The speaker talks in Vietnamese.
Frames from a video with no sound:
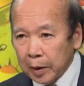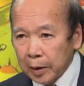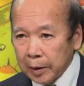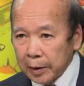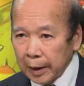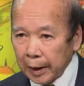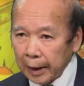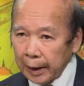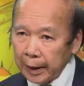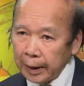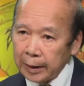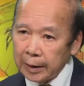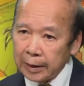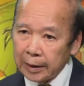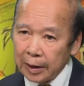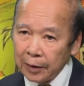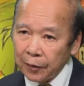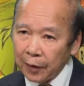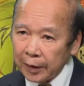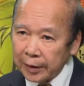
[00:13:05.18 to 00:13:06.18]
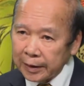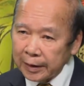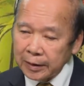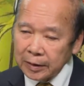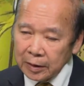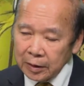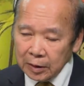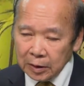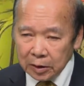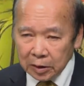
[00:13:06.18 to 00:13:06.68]
thì cái phân
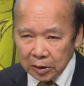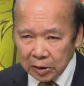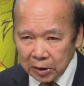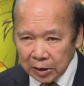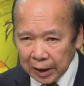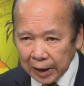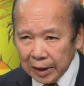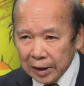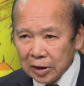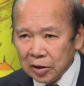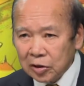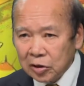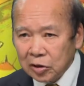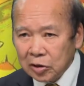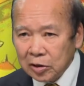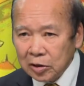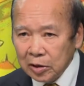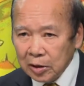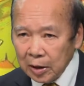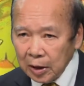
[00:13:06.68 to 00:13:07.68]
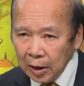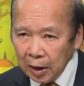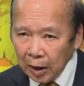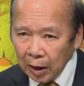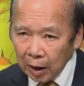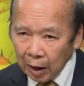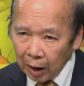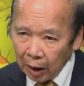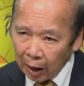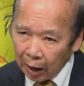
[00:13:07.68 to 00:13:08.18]
cái
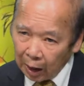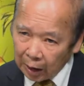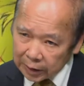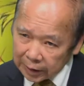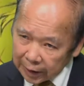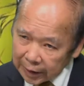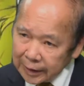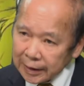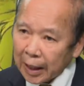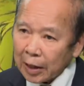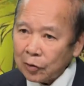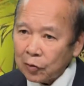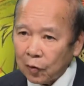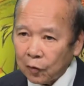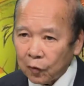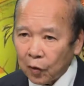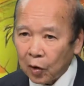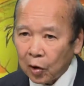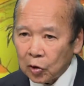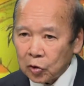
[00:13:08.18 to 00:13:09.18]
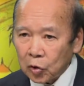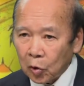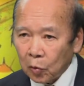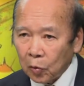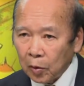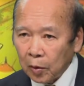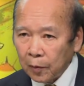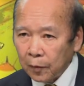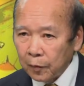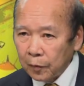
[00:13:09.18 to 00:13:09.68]
uh, chính sách của võ công
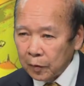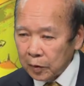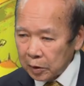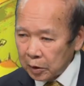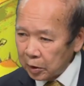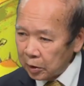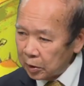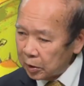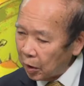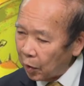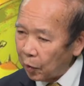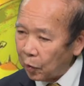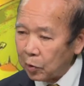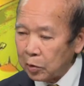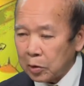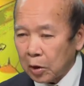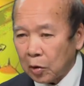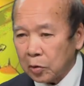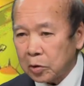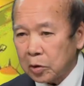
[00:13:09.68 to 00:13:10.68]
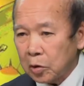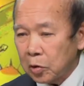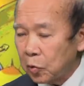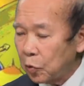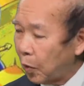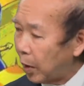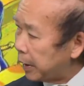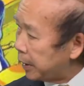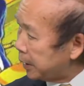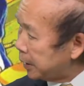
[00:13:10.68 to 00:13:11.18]
trung như giáo, giáo sư
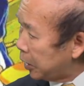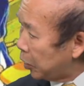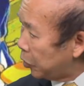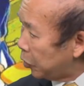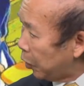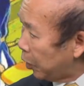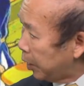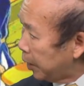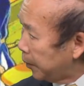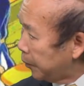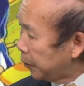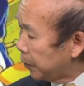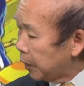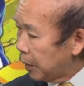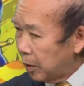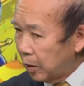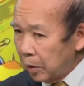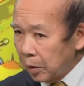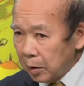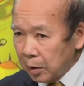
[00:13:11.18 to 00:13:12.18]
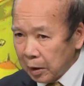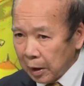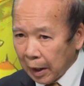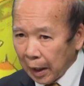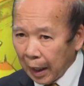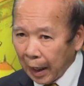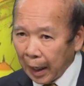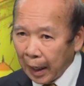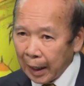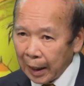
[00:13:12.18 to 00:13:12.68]
hoàng thế nhân nói
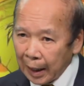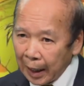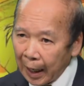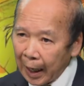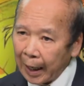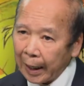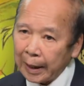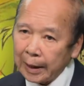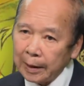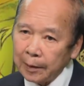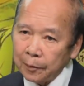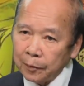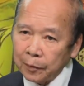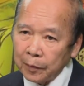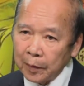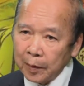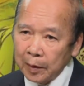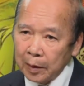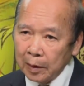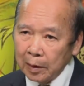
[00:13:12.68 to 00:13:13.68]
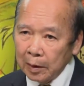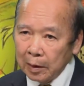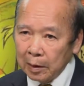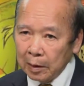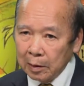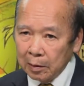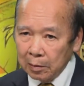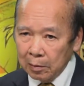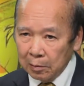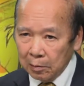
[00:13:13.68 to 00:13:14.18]
là ngài
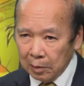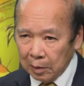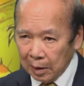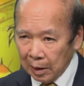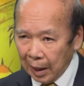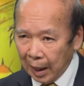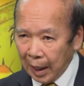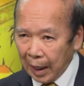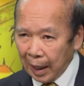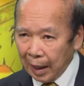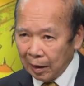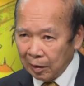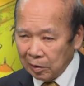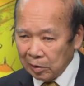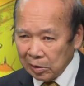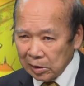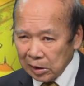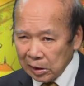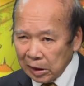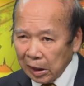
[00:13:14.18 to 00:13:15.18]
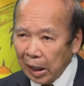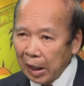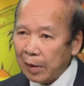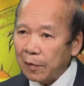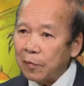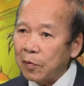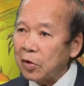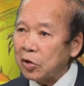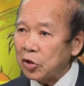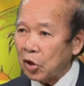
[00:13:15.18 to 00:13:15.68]
là người
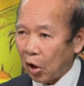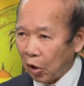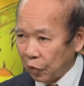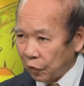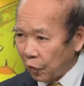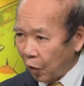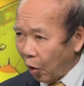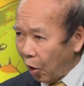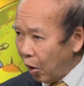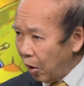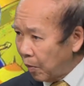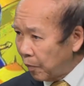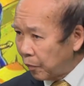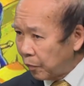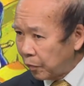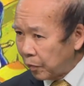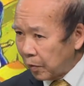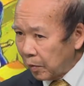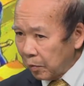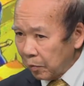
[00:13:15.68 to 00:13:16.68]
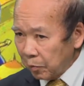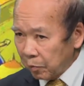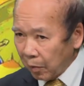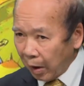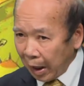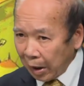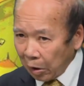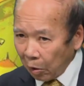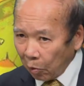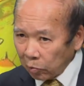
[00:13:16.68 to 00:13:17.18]
mà giỏi võ
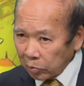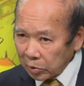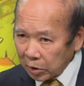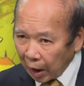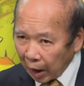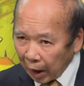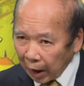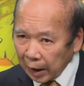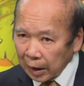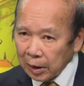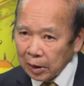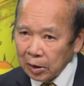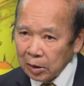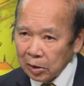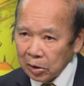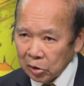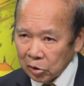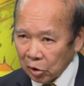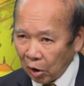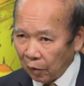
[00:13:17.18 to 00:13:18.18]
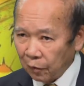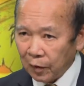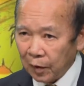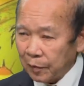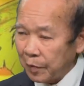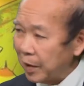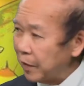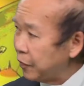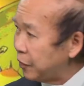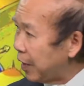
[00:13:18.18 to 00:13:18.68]
mà đồng thời giỏi về
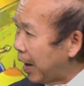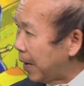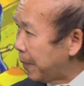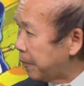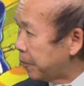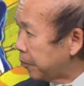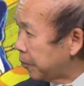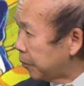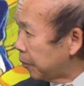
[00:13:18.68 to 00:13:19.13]
binh pháp